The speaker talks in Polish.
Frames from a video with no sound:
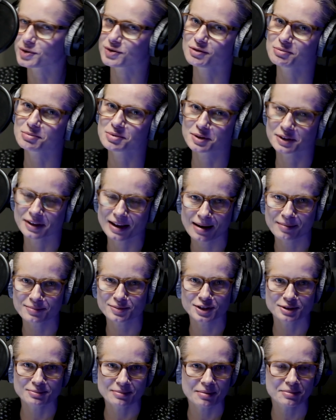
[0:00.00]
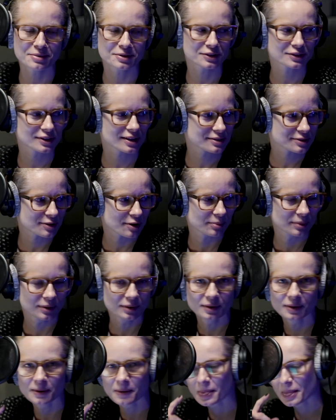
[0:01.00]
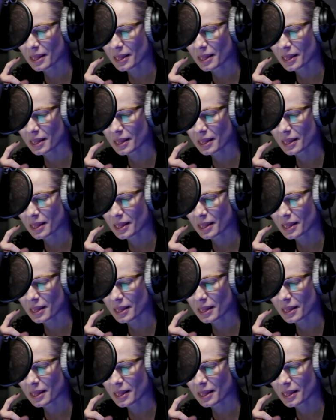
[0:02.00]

już wybuchnęłam, czyli mamy to za sobą.